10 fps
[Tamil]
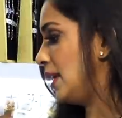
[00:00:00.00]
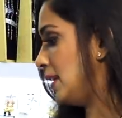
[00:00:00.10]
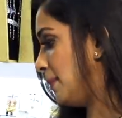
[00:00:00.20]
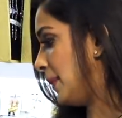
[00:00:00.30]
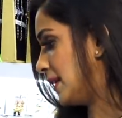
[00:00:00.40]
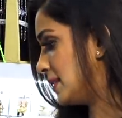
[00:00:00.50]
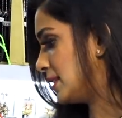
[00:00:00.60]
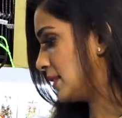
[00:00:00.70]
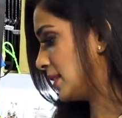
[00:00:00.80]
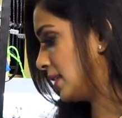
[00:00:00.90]
நிறைய
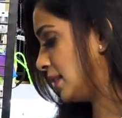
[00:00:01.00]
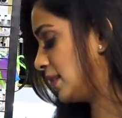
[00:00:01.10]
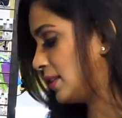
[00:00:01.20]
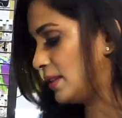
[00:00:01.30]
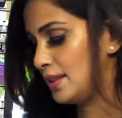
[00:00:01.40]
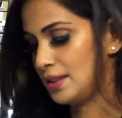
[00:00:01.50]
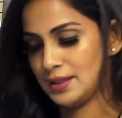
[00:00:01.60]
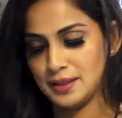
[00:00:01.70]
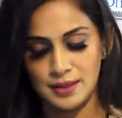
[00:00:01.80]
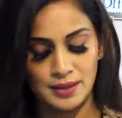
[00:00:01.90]
பேட்டர்ன்ஸ் இருக்குது இது இருக்குது இது